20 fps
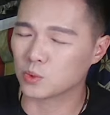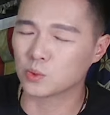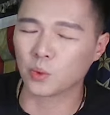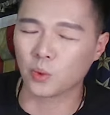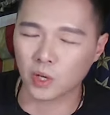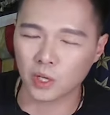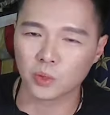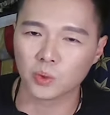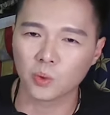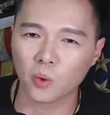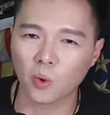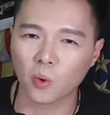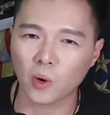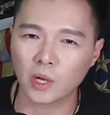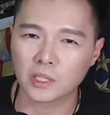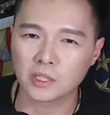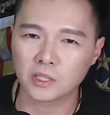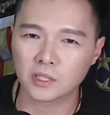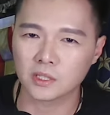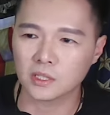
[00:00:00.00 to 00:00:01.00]
做很多
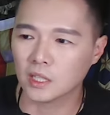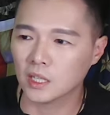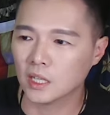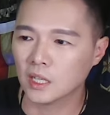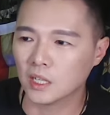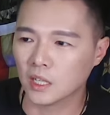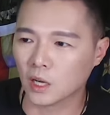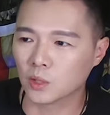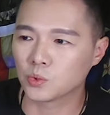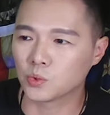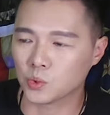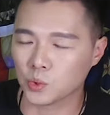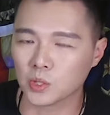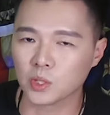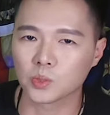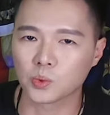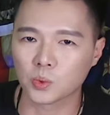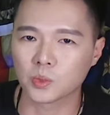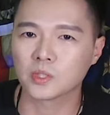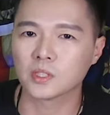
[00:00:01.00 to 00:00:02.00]
坏事，然后觉
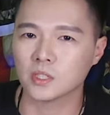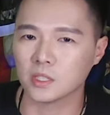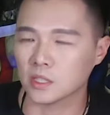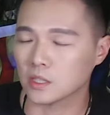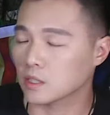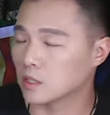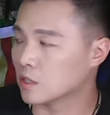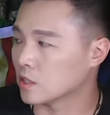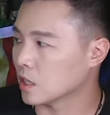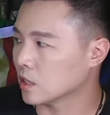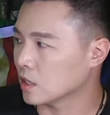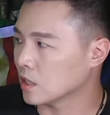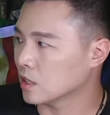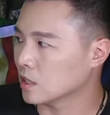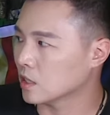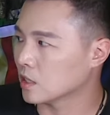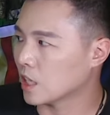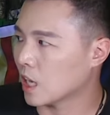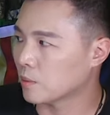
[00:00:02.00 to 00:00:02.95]
得说自己是正义的。